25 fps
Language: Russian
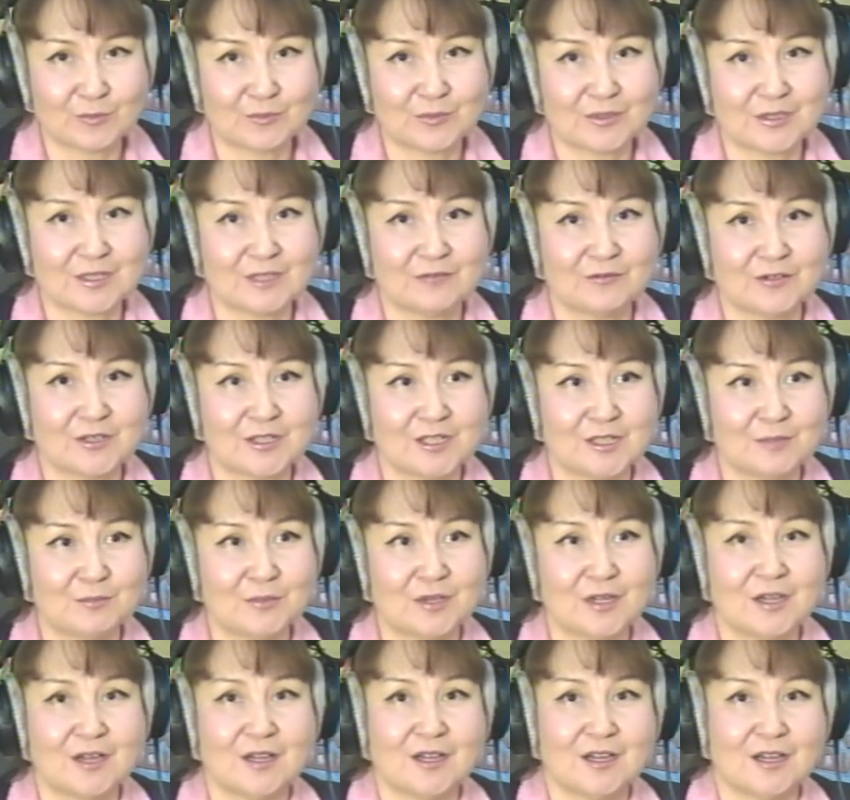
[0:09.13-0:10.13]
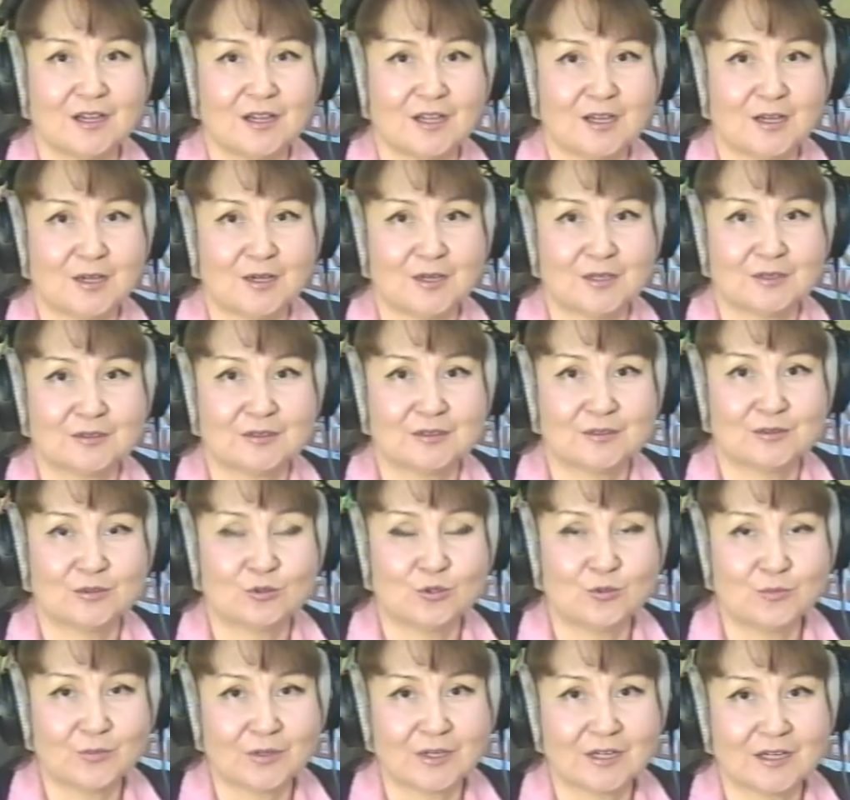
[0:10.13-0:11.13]
Мы говорим о
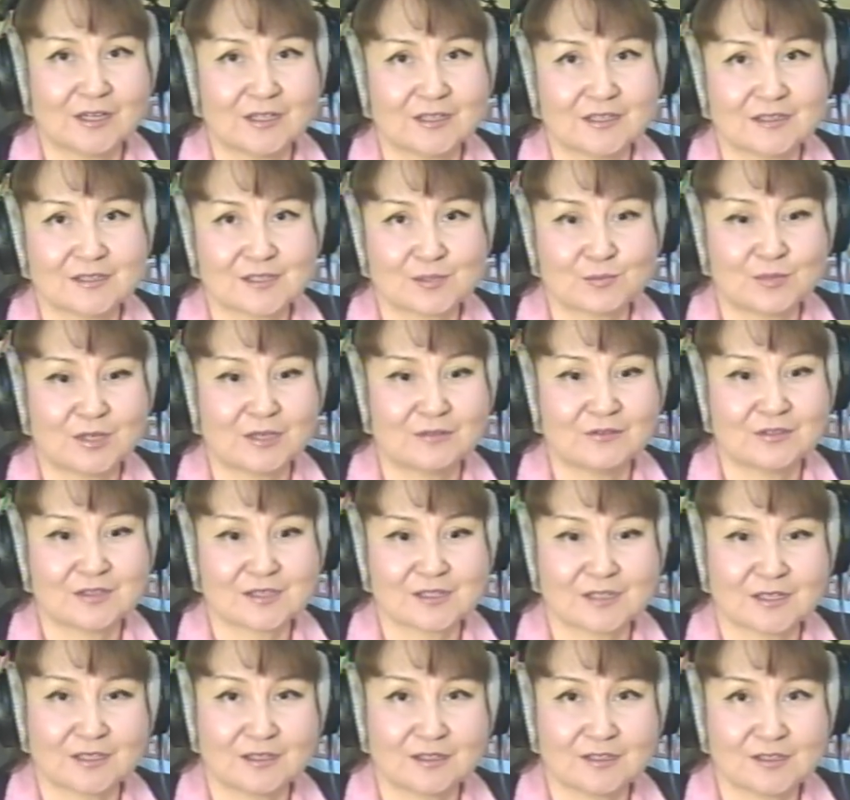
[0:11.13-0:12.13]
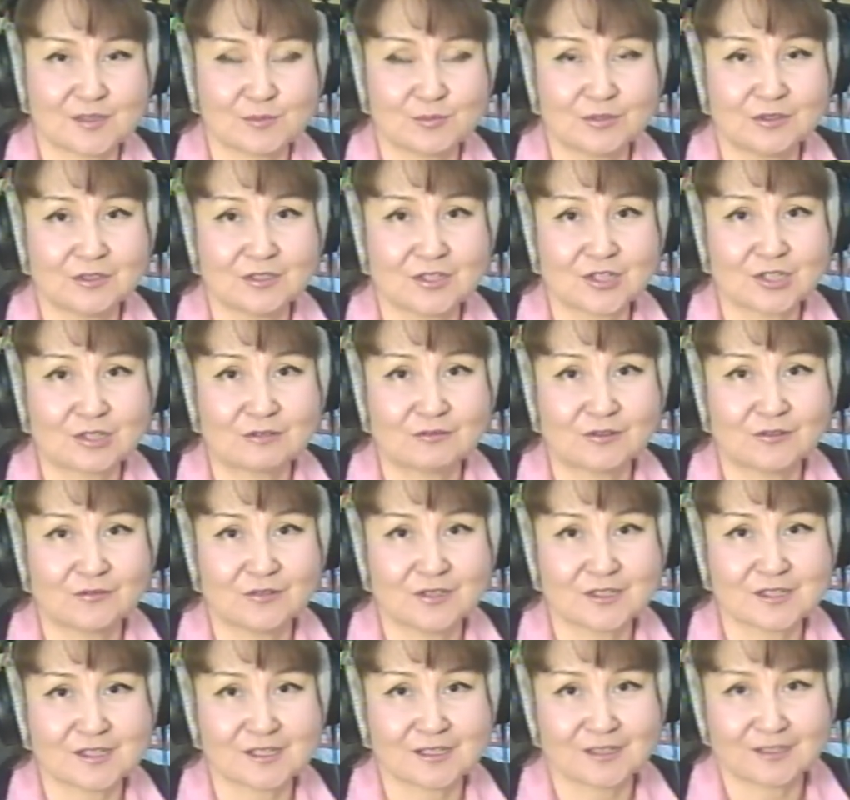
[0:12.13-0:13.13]
том, как избавиться от избыточного
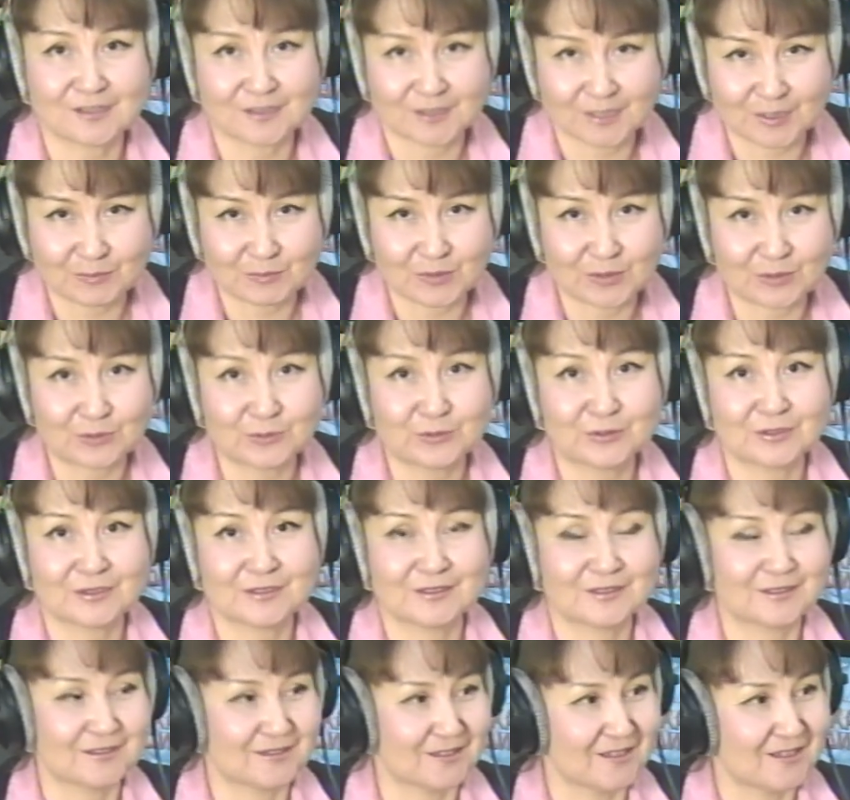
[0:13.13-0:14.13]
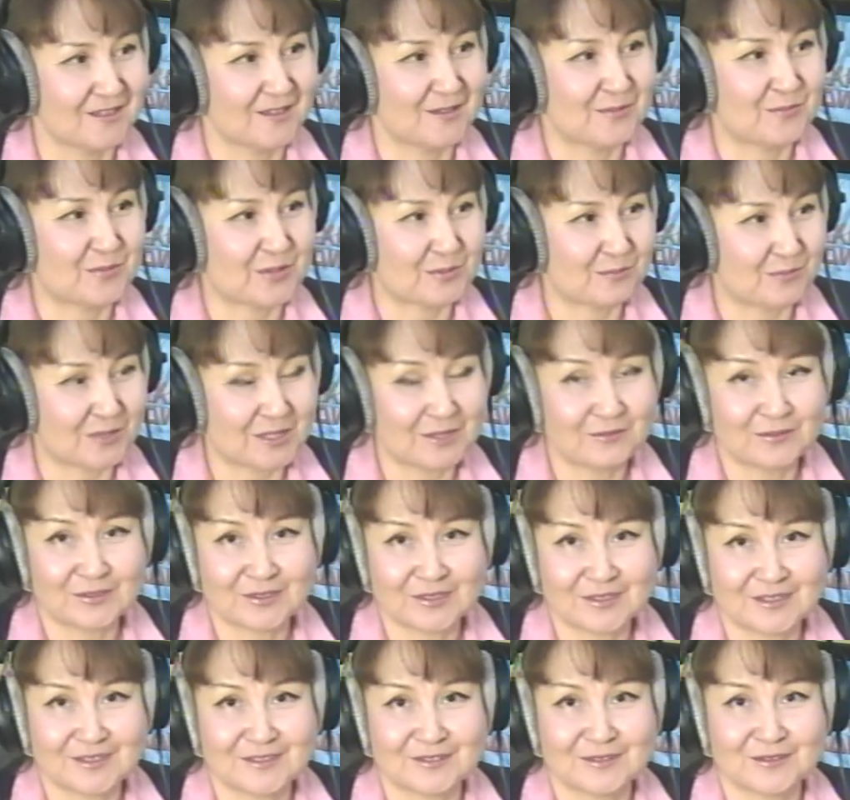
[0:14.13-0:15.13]
веса или, наоборот,
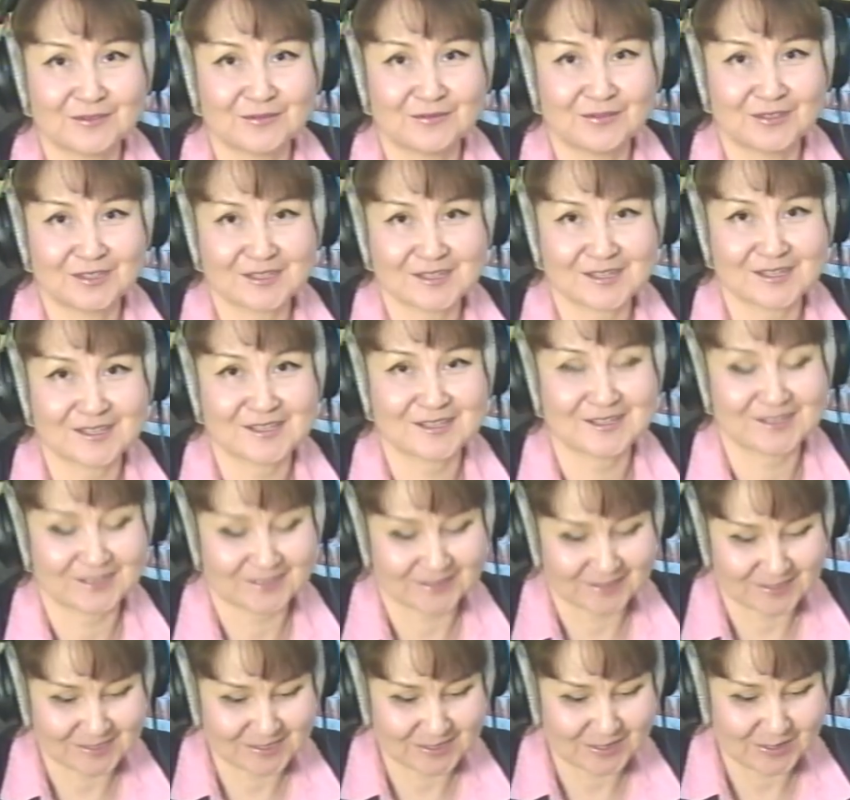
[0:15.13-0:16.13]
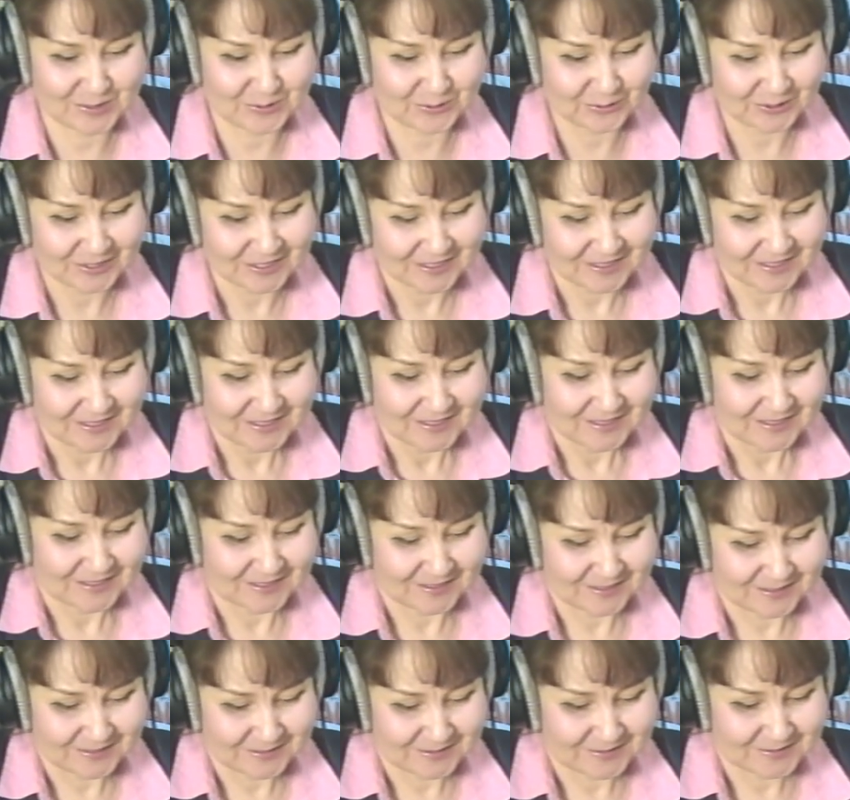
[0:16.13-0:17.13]
прибавить э, вес, если да. не достает.
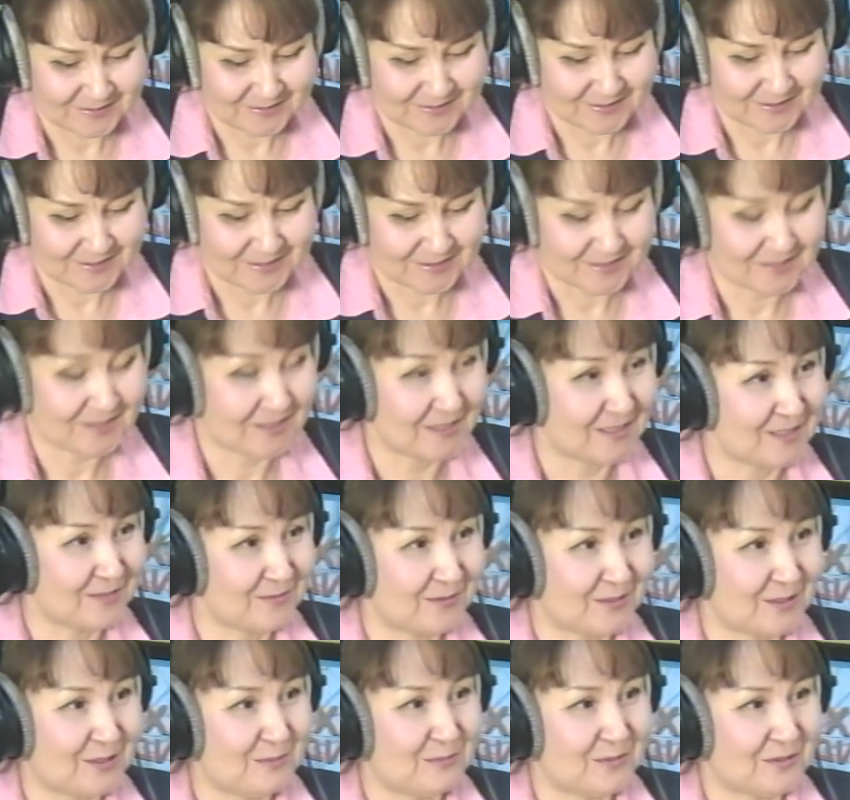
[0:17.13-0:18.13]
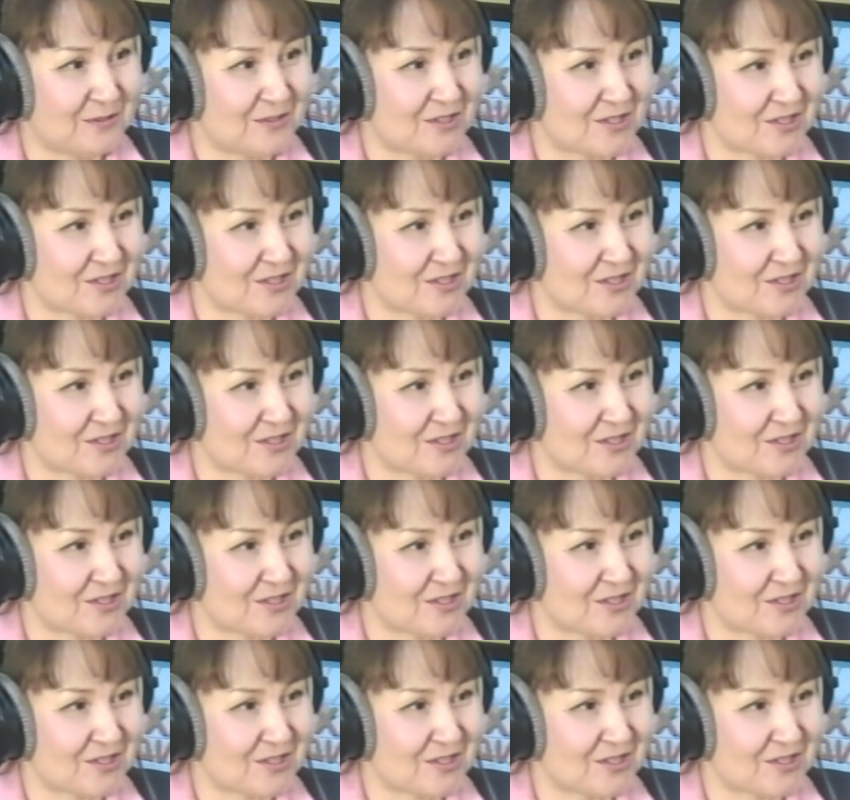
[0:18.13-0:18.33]
А, Сергей Владимирович.